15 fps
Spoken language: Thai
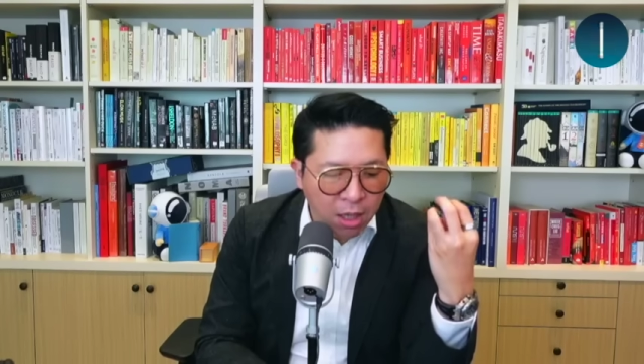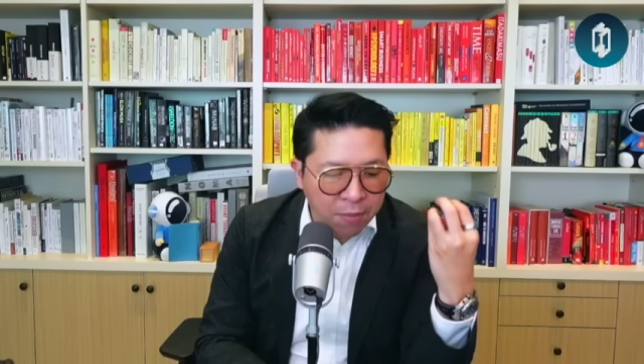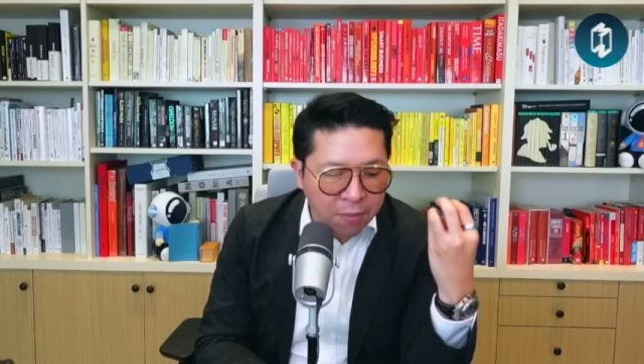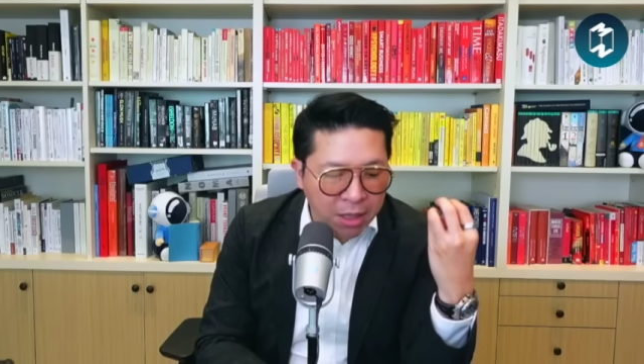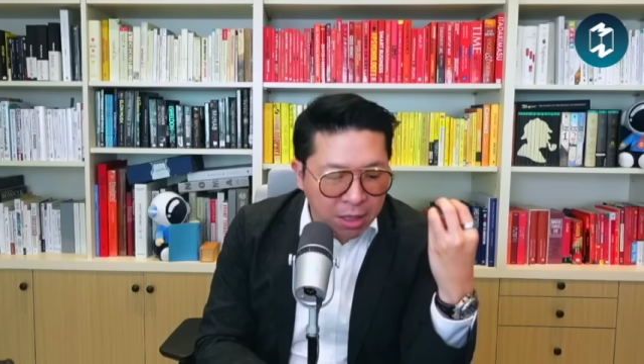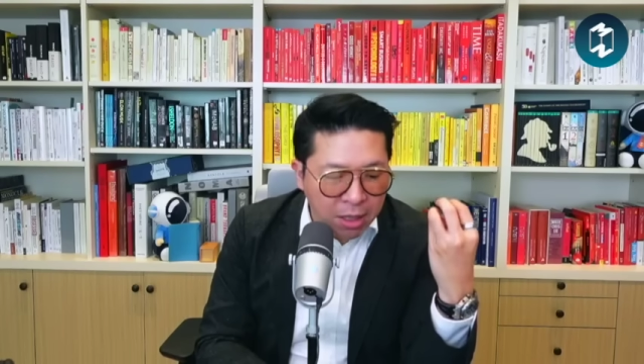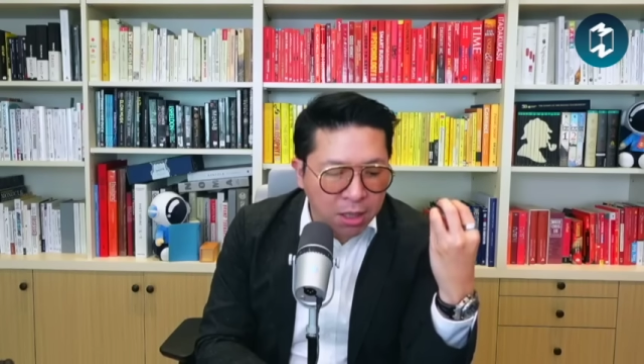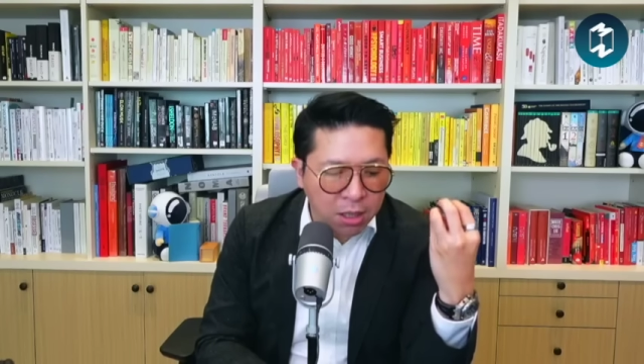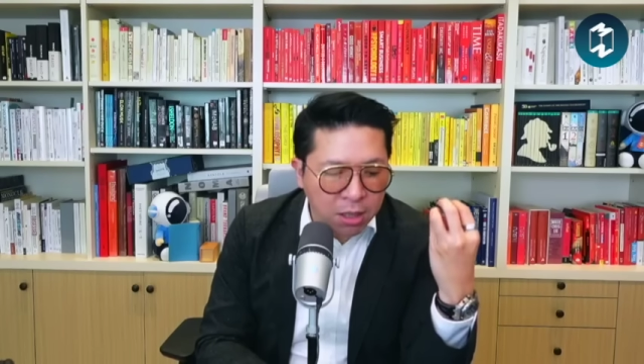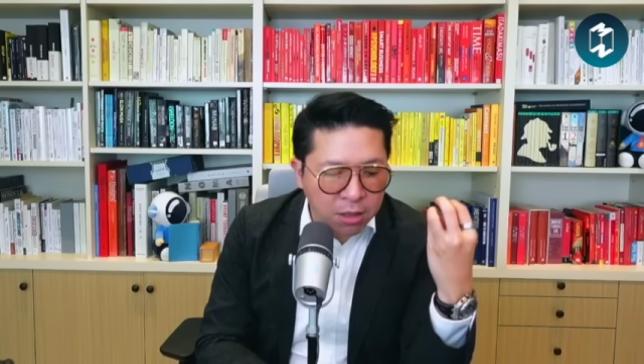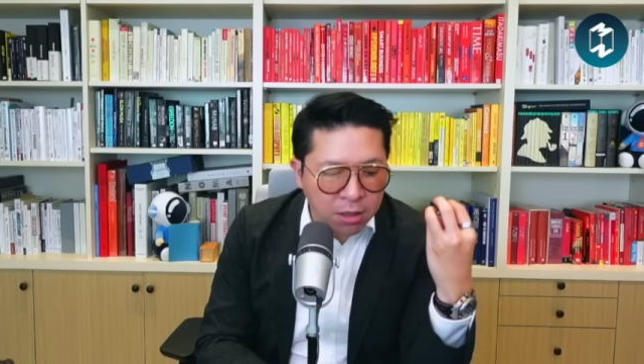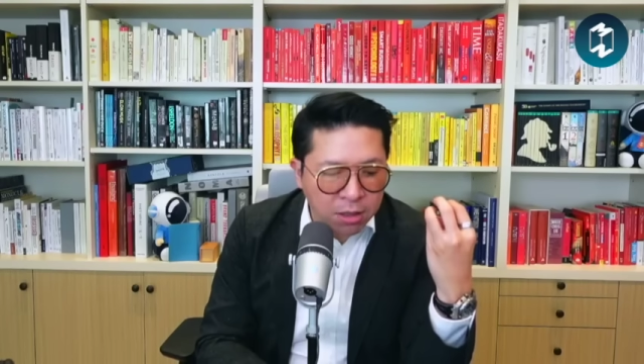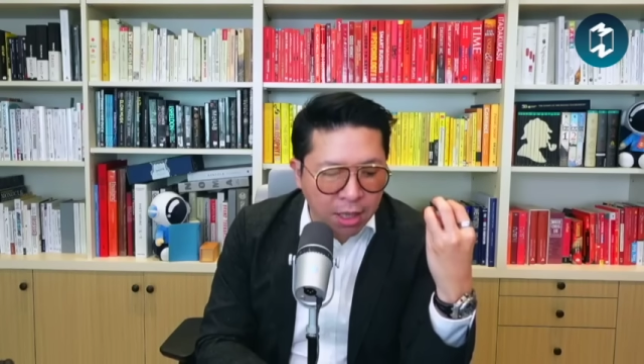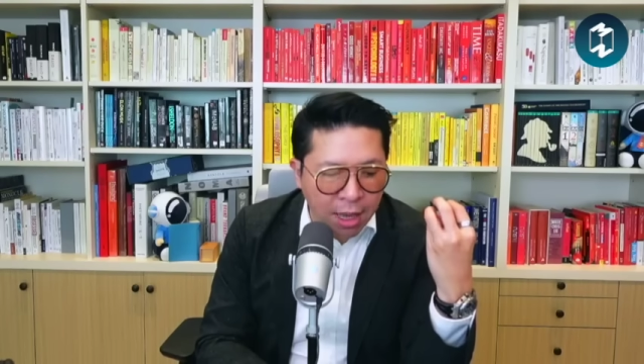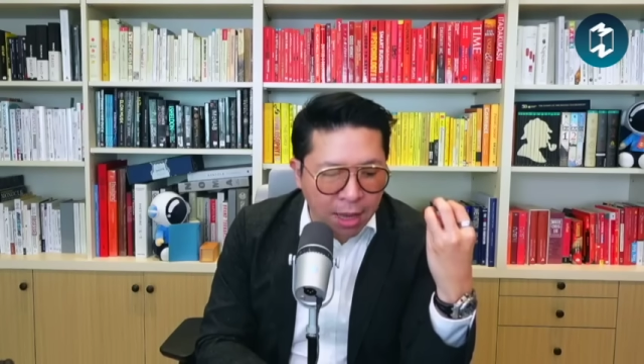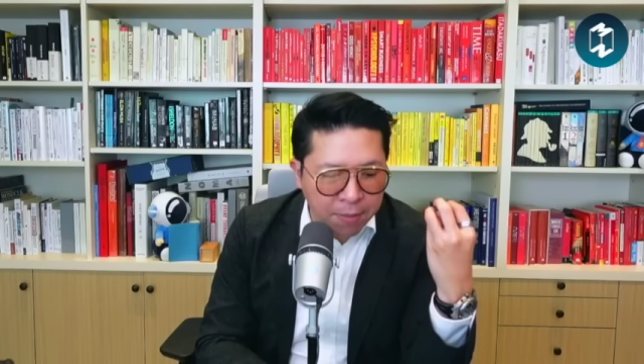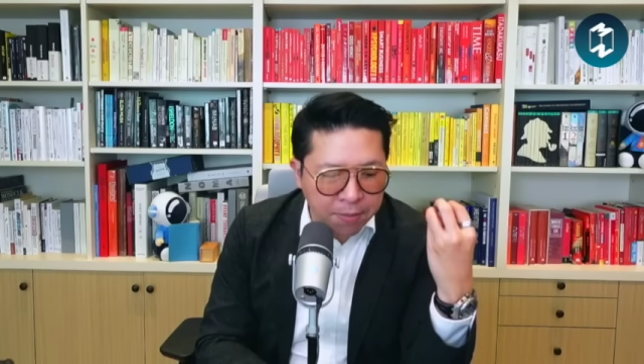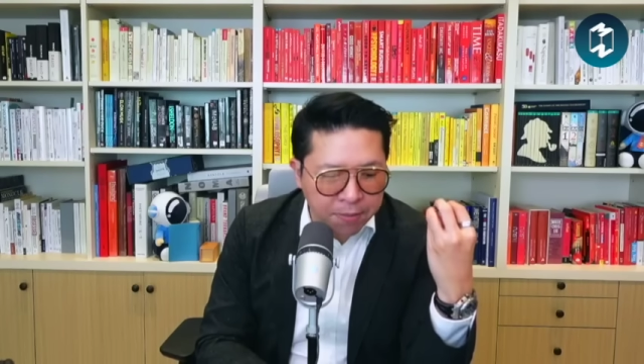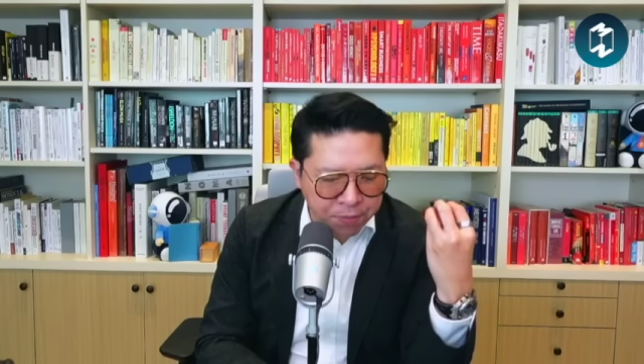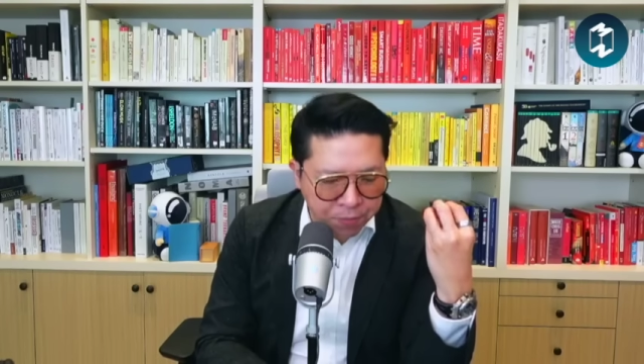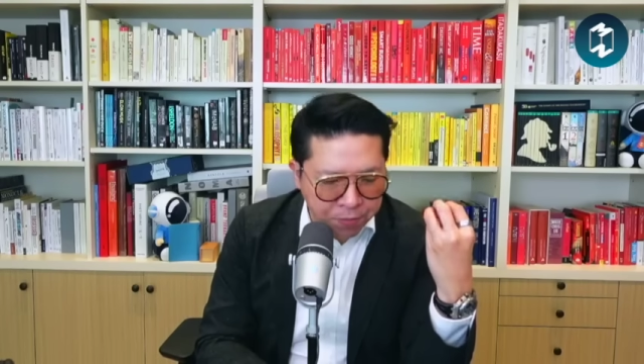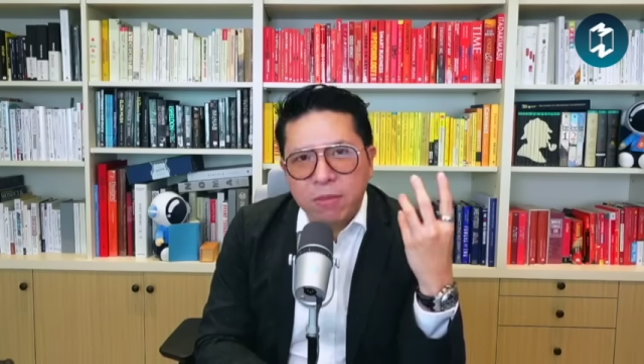อีกเรื่องนึงนะครับ
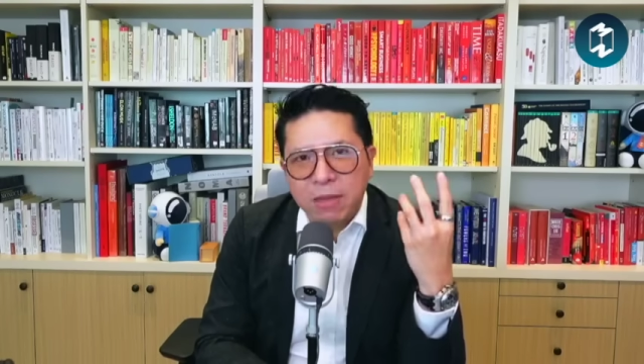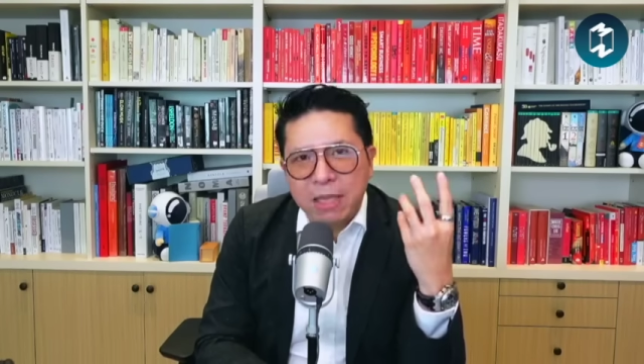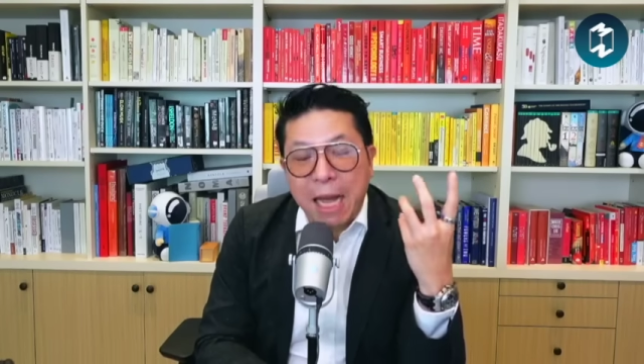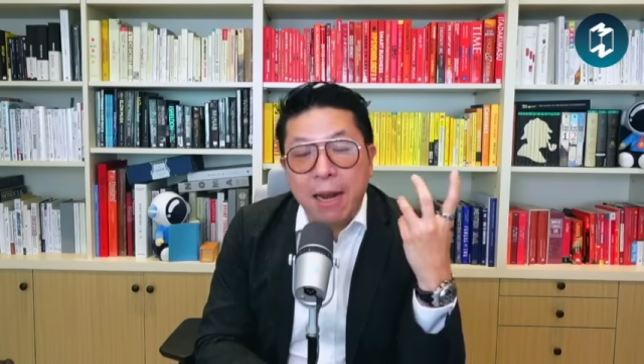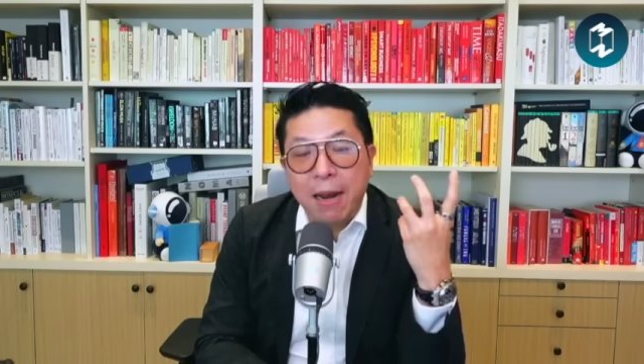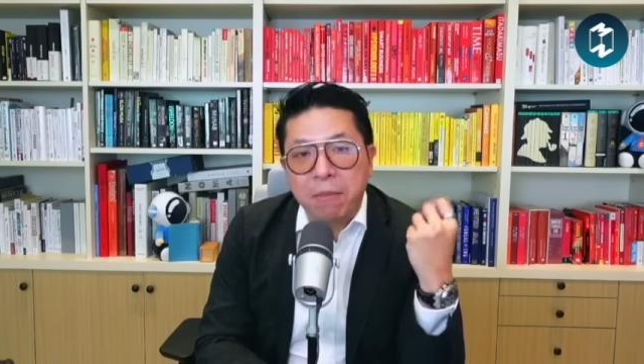การ